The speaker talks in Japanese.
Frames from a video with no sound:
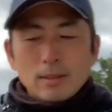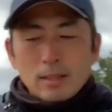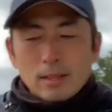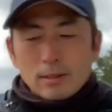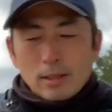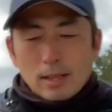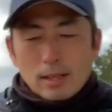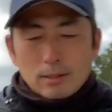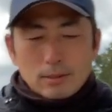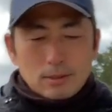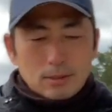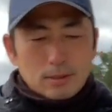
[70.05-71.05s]
なので、あ
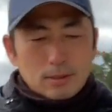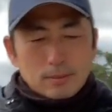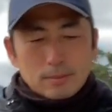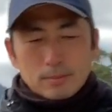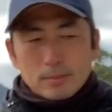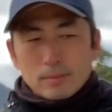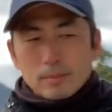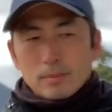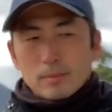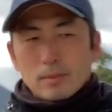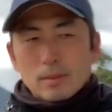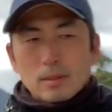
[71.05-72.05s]

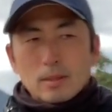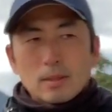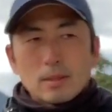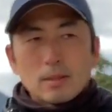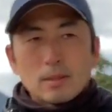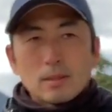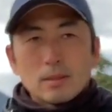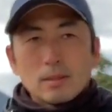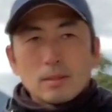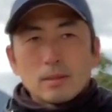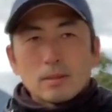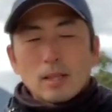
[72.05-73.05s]

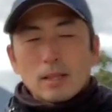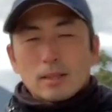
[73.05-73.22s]
のー、